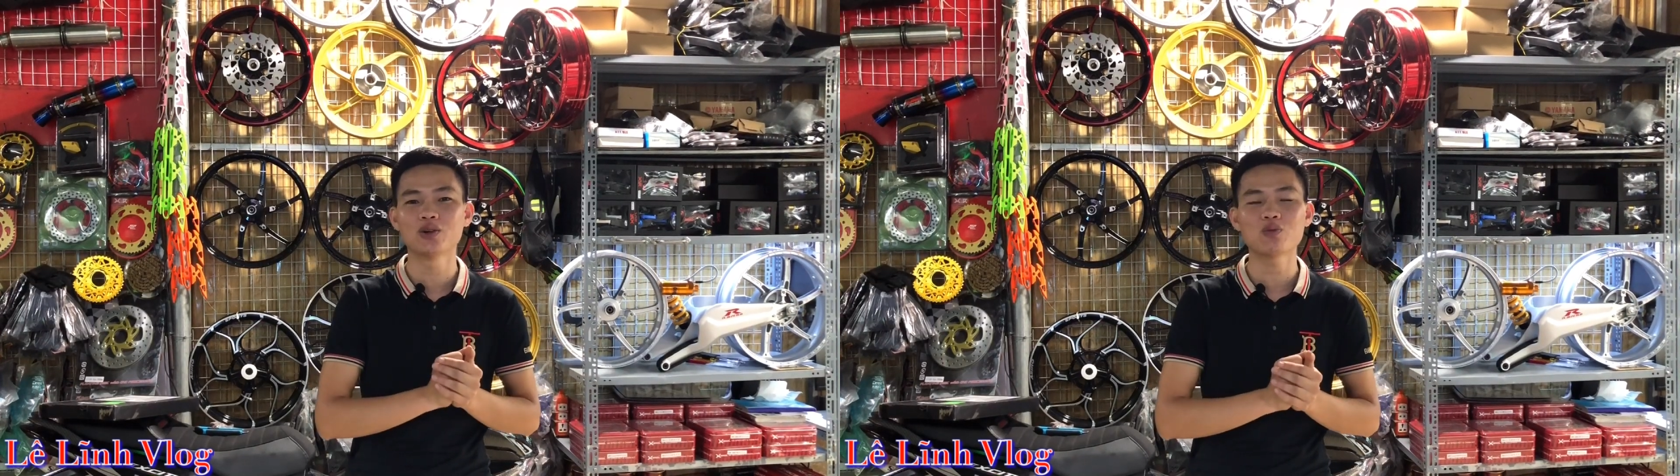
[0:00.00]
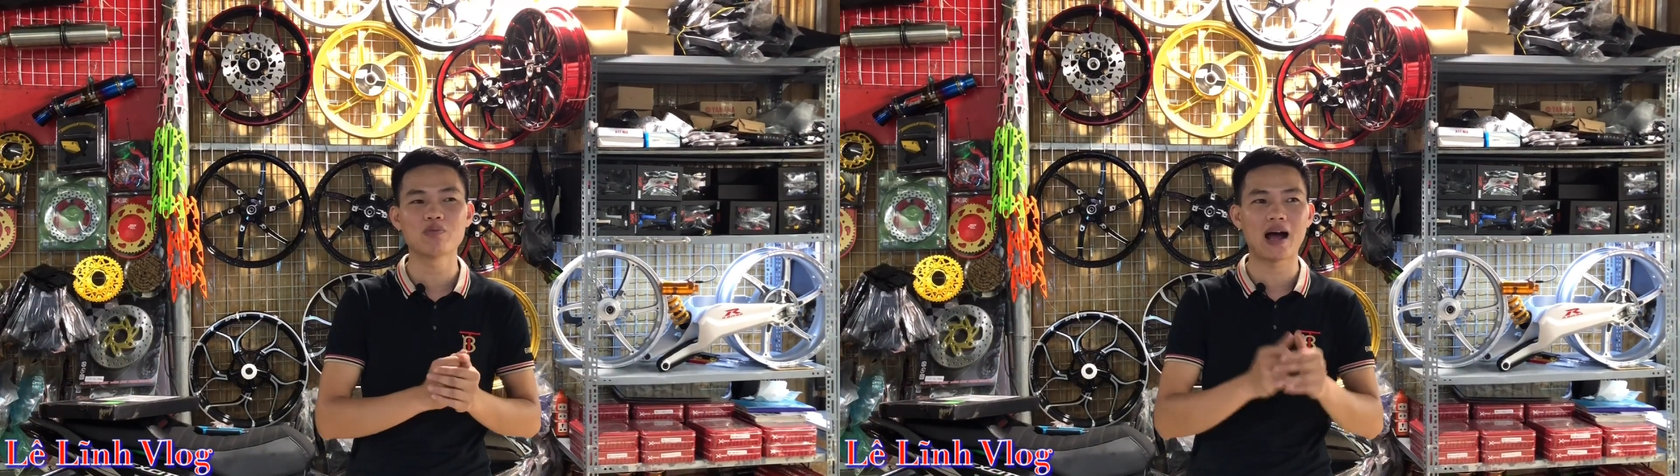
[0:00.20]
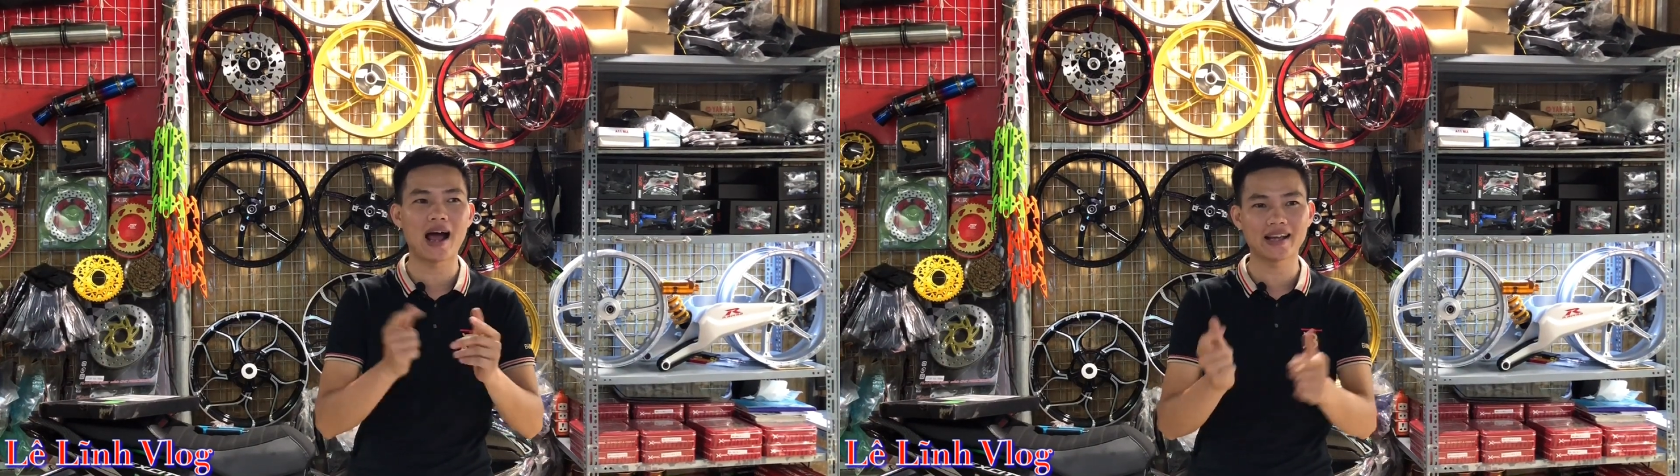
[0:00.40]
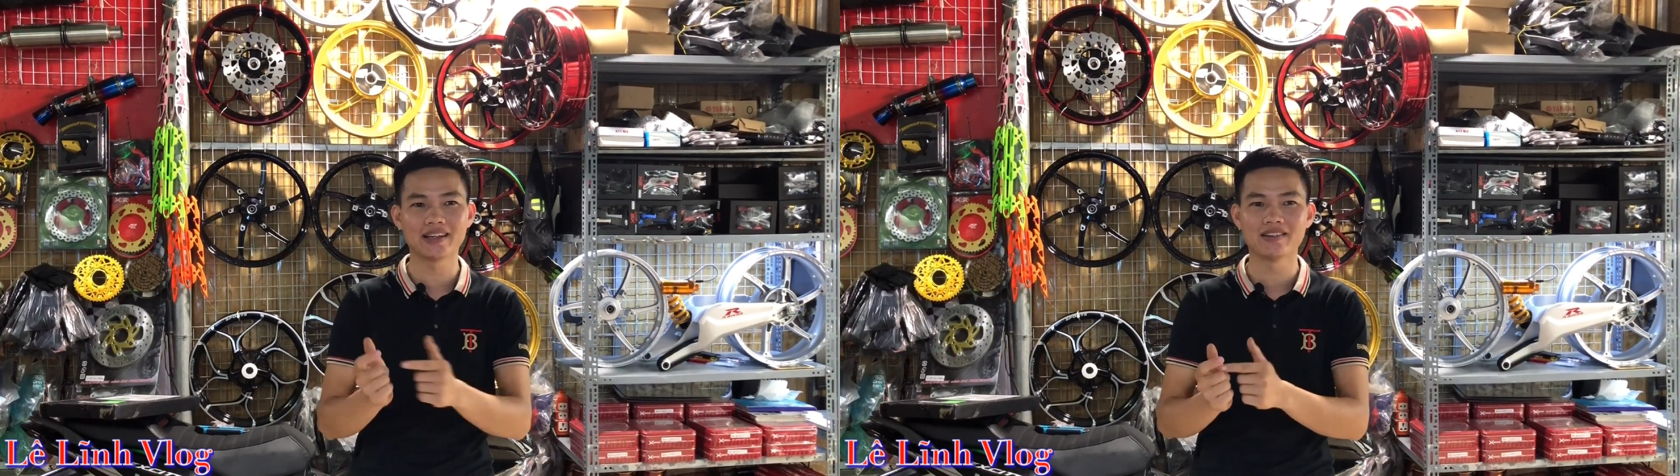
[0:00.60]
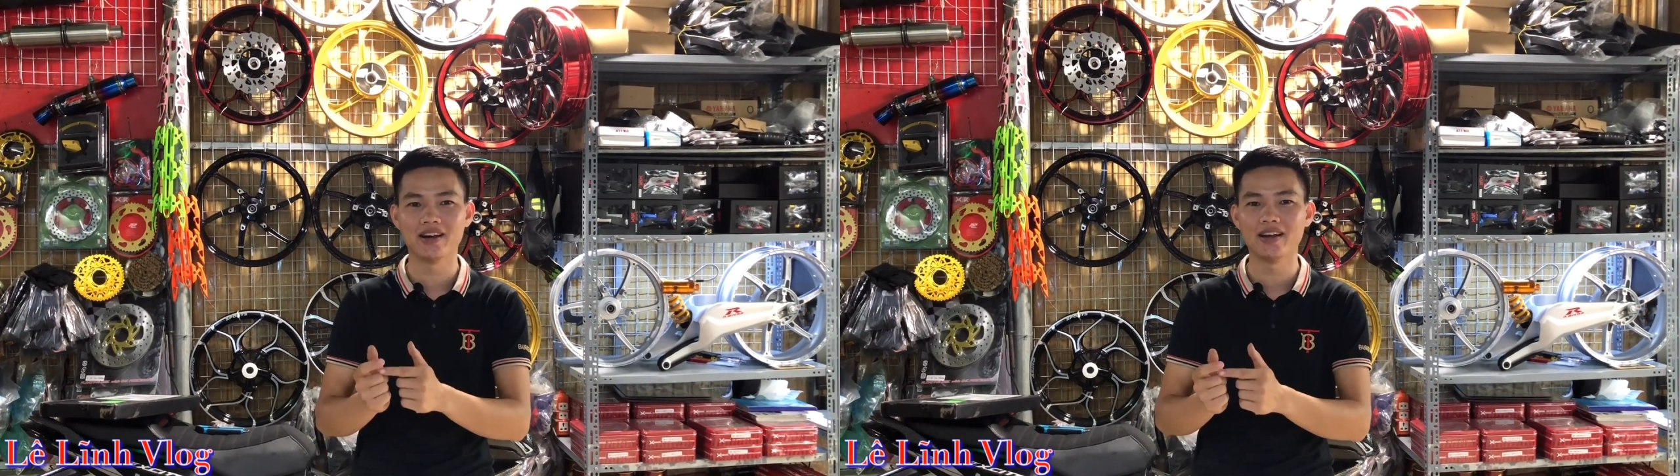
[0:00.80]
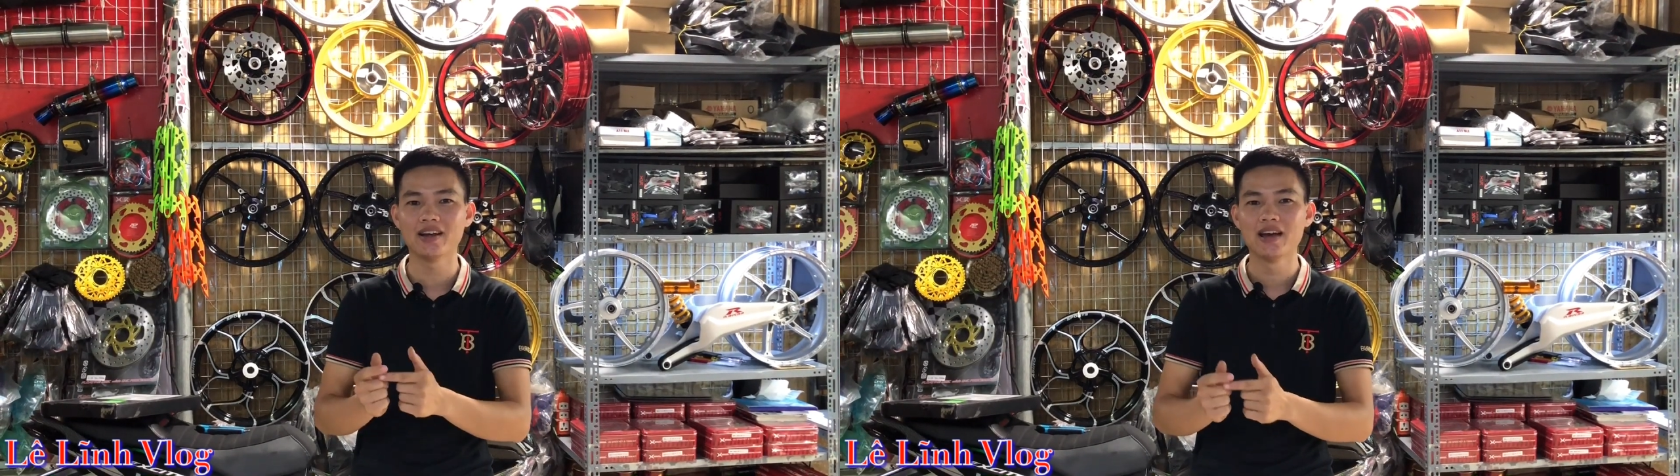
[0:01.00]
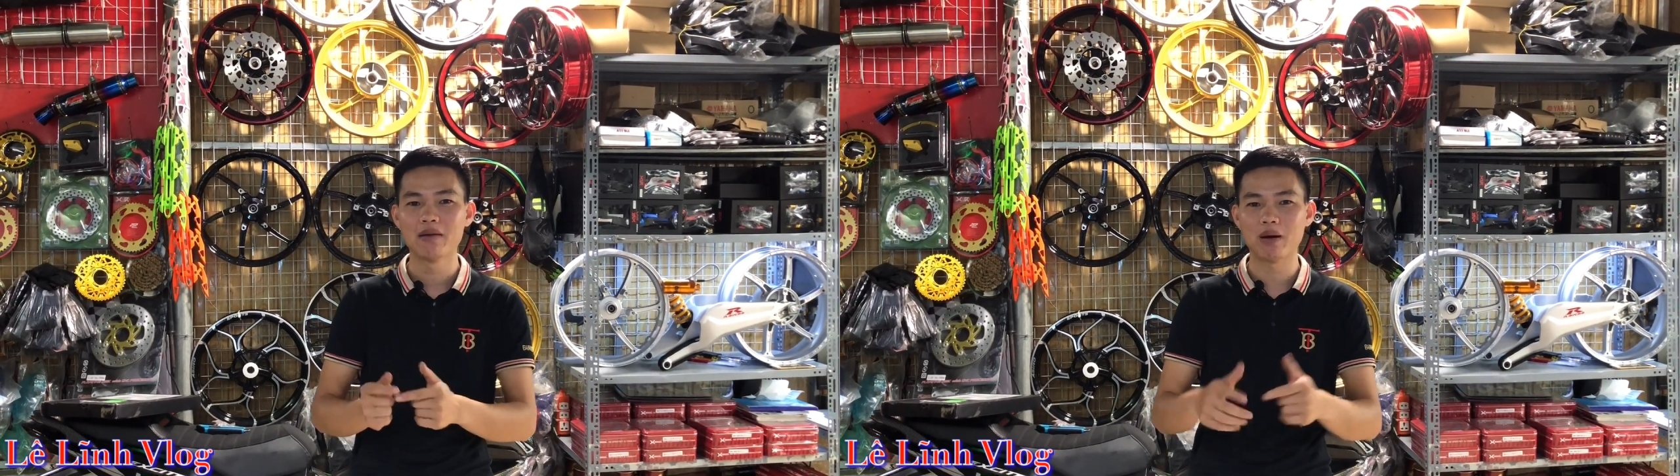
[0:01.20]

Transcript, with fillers: từ lúc mà 2.000 người ấy